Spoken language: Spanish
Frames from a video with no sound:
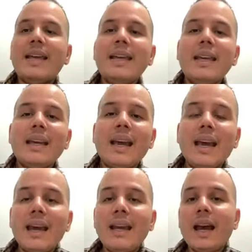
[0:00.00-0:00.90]
y
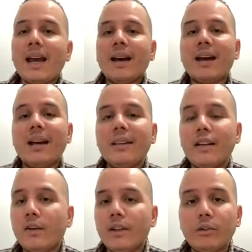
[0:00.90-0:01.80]
eh, la carrera
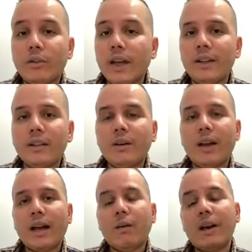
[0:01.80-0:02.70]
de los estudiantes
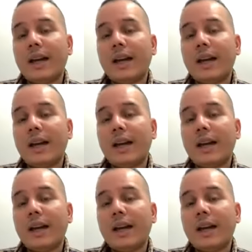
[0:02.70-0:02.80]
o,